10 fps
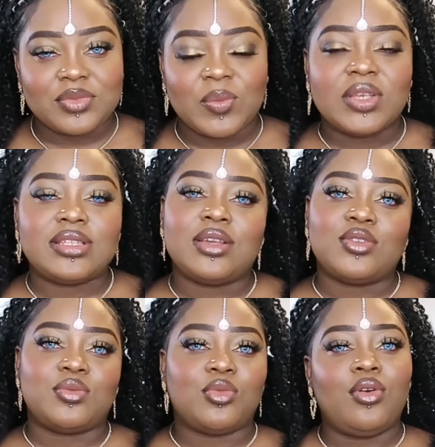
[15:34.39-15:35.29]
Mais
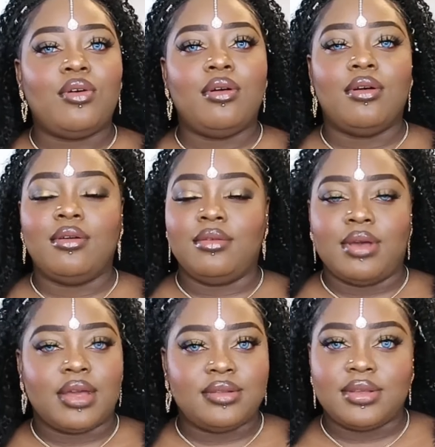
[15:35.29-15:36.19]
sérieusement, euh,
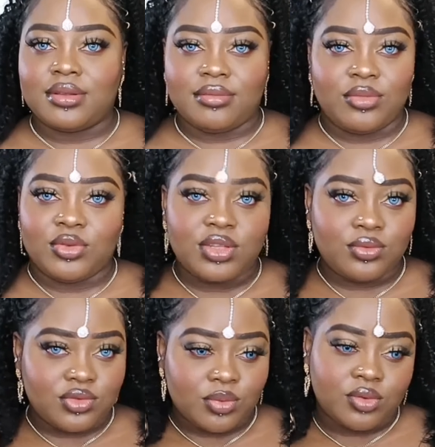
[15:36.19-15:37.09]
arrêtez, montez
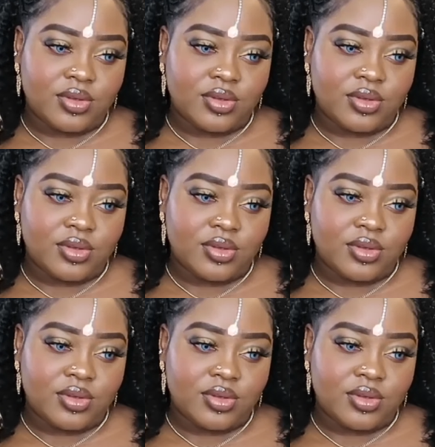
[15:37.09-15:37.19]
doucement.